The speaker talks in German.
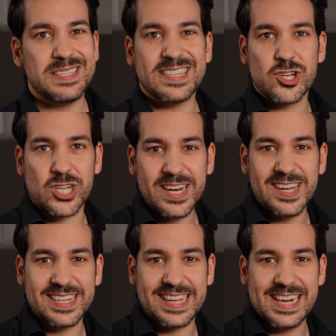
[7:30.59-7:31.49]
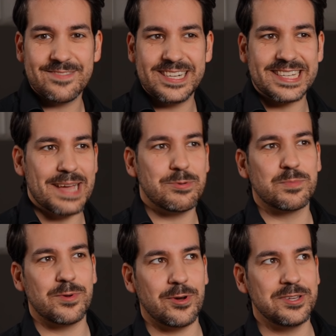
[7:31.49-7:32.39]
Bisschen Standard halt, weil
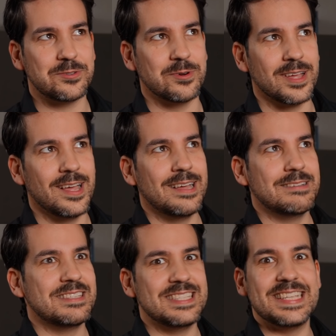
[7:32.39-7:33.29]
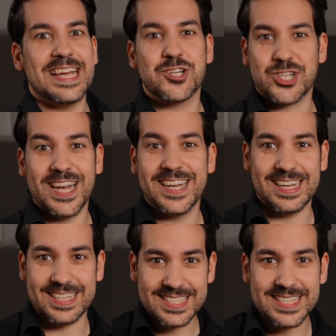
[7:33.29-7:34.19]
Dreipunktbeleuchtung sehr
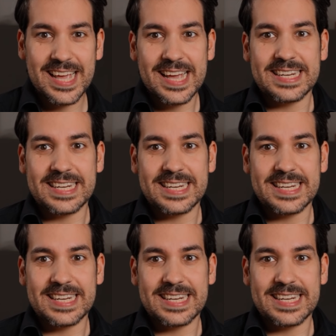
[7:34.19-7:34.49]
Standard ist.